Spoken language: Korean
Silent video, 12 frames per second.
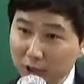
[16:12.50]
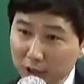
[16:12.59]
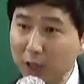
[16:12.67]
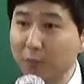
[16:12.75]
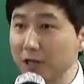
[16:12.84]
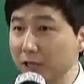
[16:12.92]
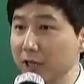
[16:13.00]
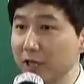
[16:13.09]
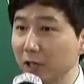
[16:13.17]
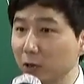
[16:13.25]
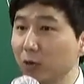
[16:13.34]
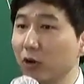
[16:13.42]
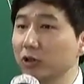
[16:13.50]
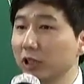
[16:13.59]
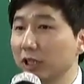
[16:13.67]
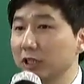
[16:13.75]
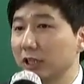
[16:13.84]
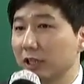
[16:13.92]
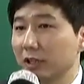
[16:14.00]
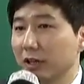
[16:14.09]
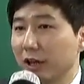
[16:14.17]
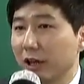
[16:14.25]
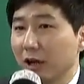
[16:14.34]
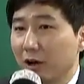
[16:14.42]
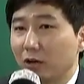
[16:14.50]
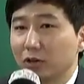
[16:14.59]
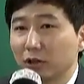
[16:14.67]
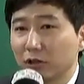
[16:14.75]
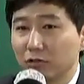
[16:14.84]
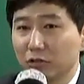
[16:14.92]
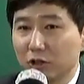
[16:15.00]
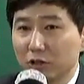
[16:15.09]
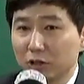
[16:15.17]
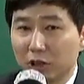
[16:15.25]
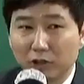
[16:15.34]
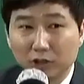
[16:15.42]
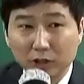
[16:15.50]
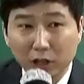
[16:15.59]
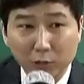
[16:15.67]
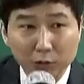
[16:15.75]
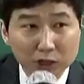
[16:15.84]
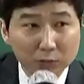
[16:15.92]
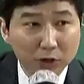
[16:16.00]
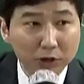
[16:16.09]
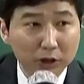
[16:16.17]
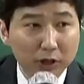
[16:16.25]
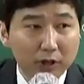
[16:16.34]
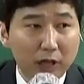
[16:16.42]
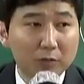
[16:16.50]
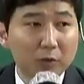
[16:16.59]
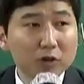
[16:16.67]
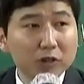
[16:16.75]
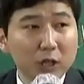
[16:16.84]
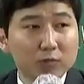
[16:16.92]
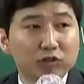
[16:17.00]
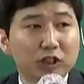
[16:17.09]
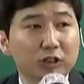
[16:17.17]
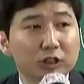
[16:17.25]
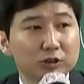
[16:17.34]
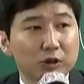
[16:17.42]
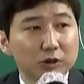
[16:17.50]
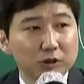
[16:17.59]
2대8 사이니까 또 경쟁이 시작인데 어쨌든 우리는 자격증을 갖고 있으면 나름 평생의 무기가 되죠.